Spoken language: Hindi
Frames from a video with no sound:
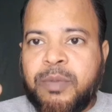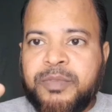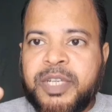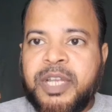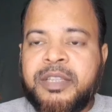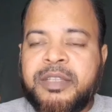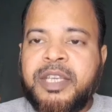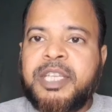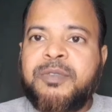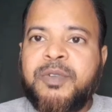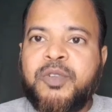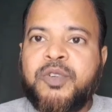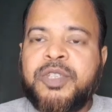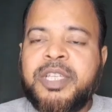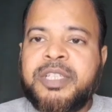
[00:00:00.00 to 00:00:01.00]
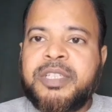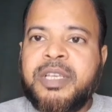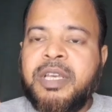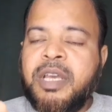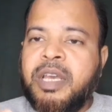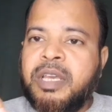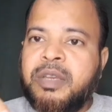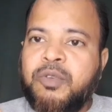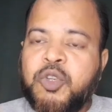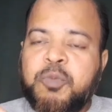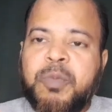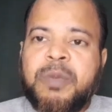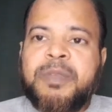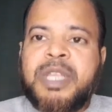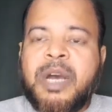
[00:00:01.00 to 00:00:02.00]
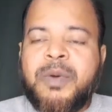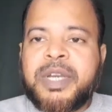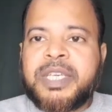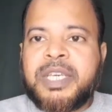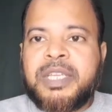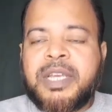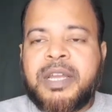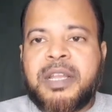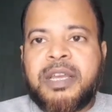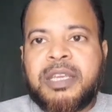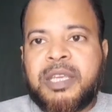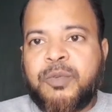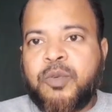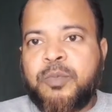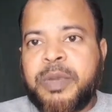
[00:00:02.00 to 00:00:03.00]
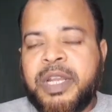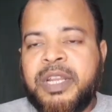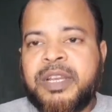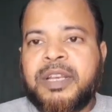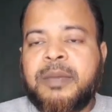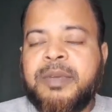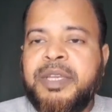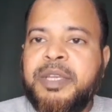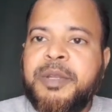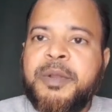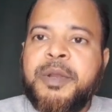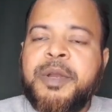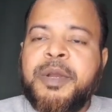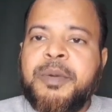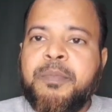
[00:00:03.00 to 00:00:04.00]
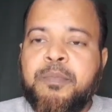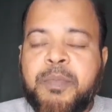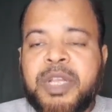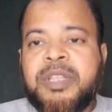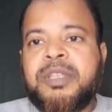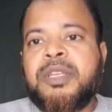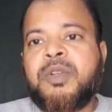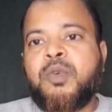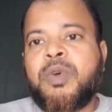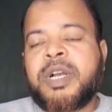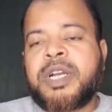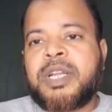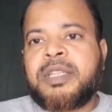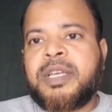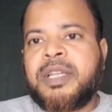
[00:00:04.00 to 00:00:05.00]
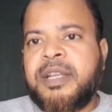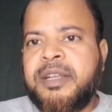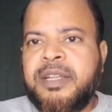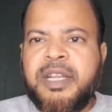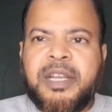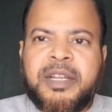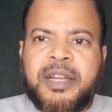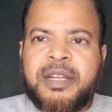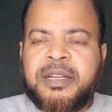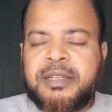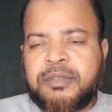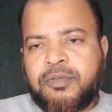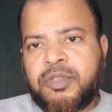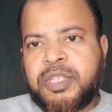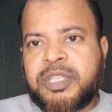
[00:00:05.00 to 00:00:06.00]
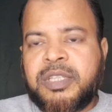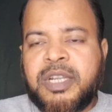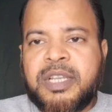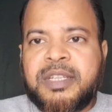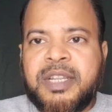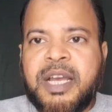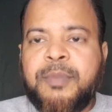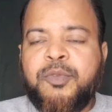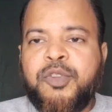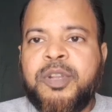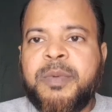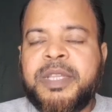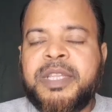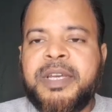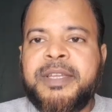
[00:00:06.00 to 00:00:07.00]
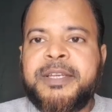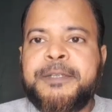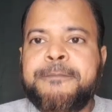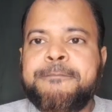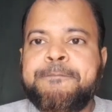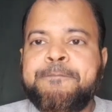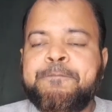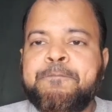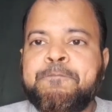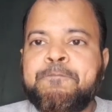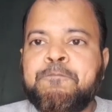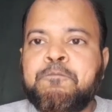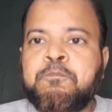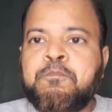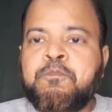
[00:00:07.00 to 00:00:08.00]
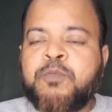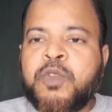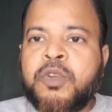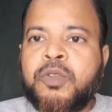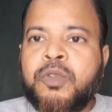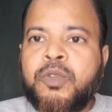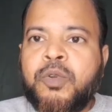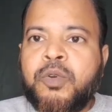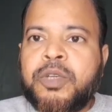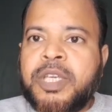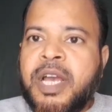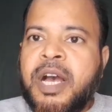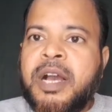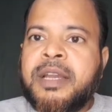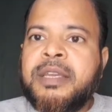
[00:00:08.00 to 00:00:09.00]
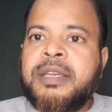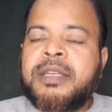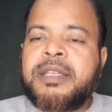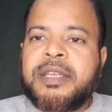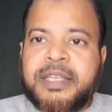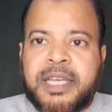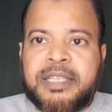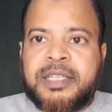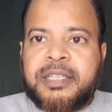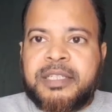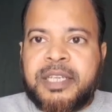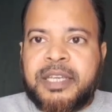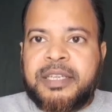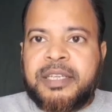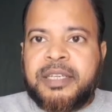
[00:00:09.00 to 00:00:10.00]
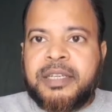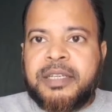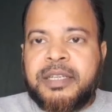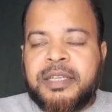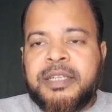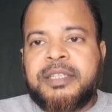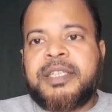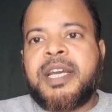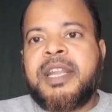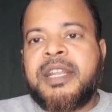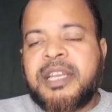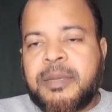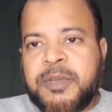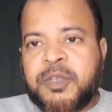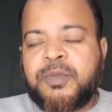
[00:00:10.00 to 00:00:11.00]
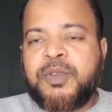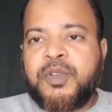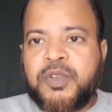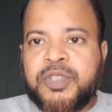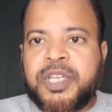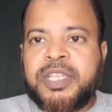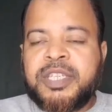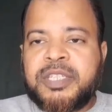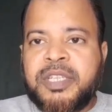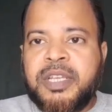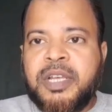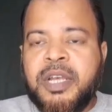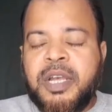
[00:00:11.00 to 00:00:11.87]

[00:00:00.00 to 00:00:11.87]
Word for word: हम जानते हैं इस वीडियो के जरिए से उसमें भी दावा किया जा रहा है कि वो पहले कभी मंदिर हुआ करता था नीलकंठ और जिस तरह से नाम उन्होंने बताया है तो क्या हकीकत है क्या सच्चाई है जानेंगे हम इस वीडियो के ज़रिए से